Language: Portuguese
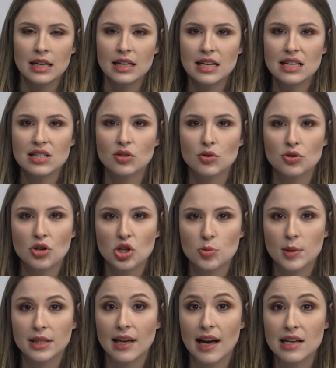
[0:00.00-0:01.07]
Crise dos
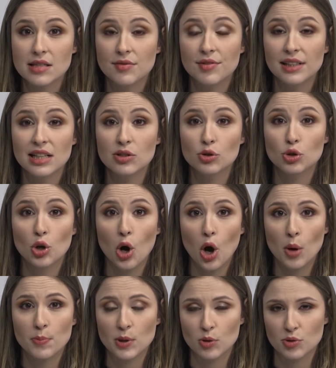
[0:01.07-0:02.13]
hospitais
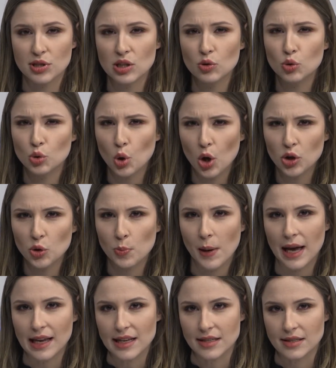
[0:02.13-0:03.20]
filantrópicos em todo o
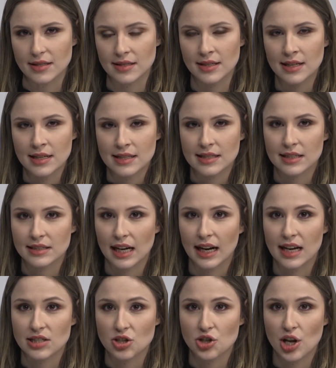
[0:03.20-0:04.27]
país. Santa
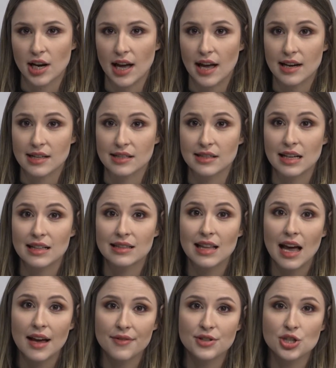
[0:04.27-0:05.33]
Casa de Araras tem
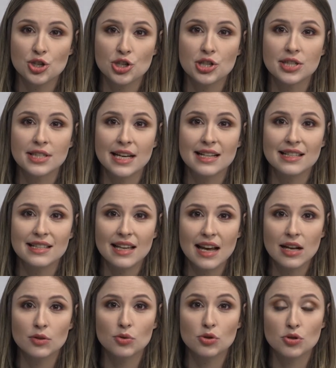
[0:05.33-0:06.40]
déficit de
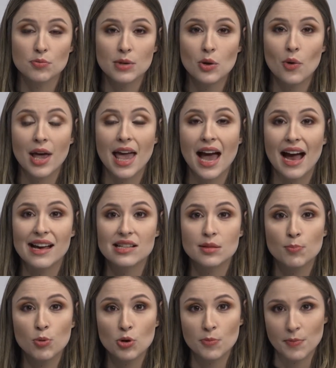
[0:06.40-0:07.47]
600 mil reais
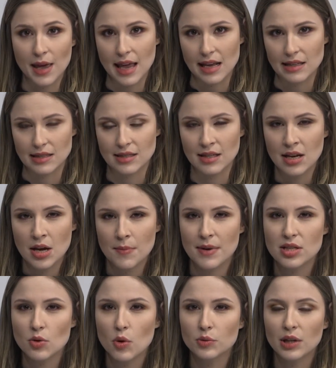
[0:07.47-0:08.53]
por mês,
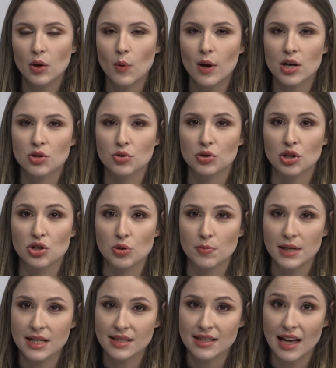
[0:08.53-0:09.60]
mas conta com a ajuda de
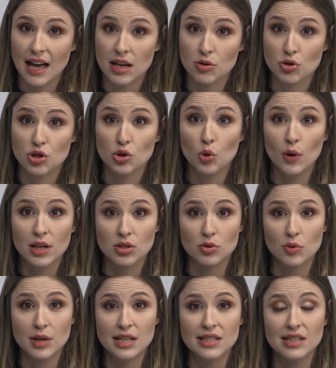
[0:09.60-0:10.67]
empresários, de
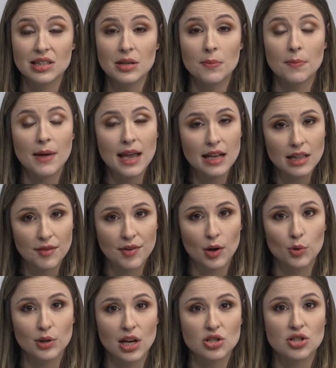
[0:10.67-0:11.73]
doações e também da
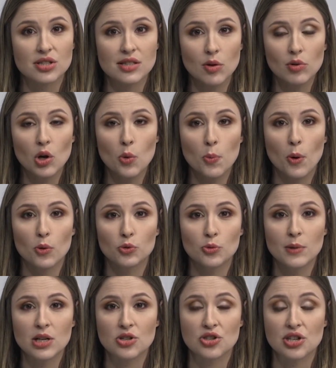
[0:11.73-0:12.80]
Faculdade São Leopoldo
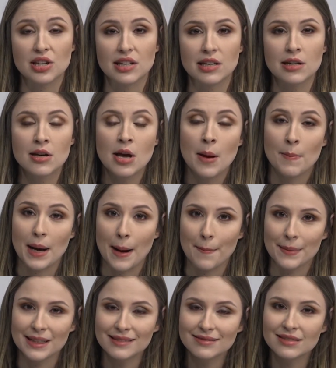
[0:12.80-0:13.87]
Mandique para
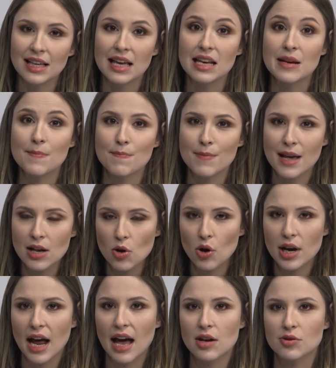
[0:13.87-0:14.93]
manter e
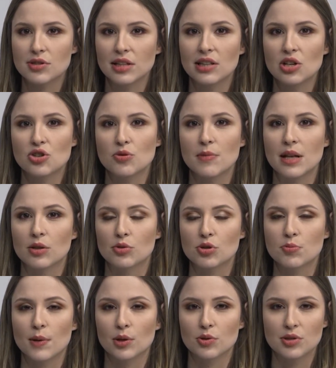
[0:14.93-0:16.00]
melhorar os
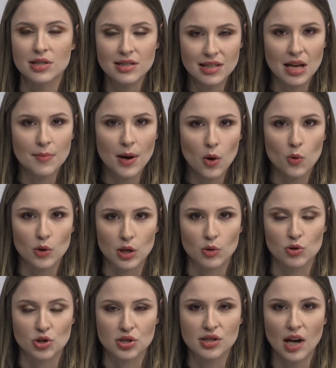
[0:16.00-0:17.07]
atendimentos pelo Sistema
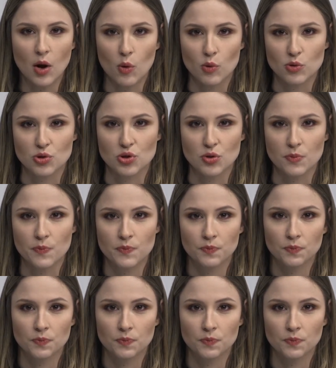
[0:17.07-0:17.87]
Único de Saúde.